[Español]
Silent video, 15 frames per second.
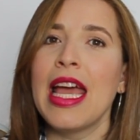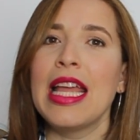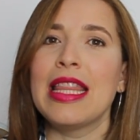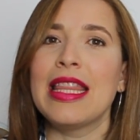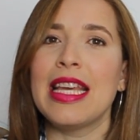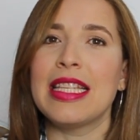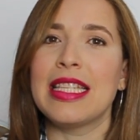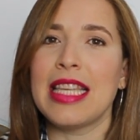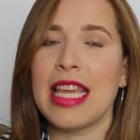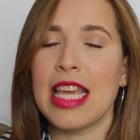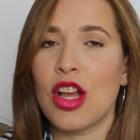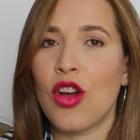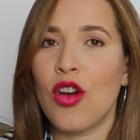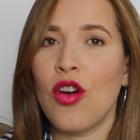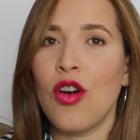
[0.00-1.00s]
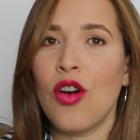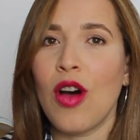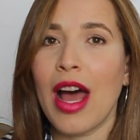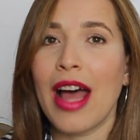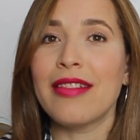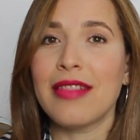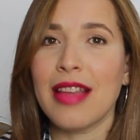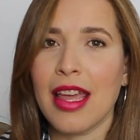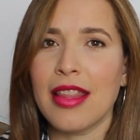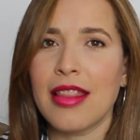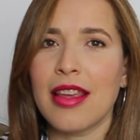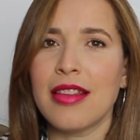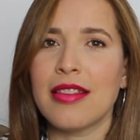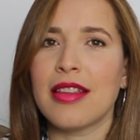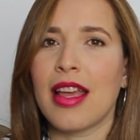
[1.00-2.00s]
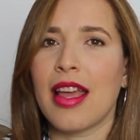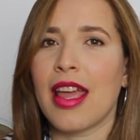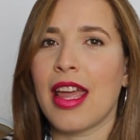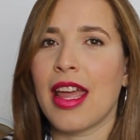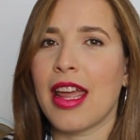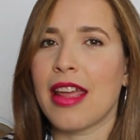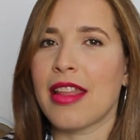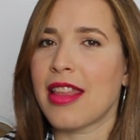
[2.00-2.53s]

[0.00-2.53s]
de cinco aceites eh,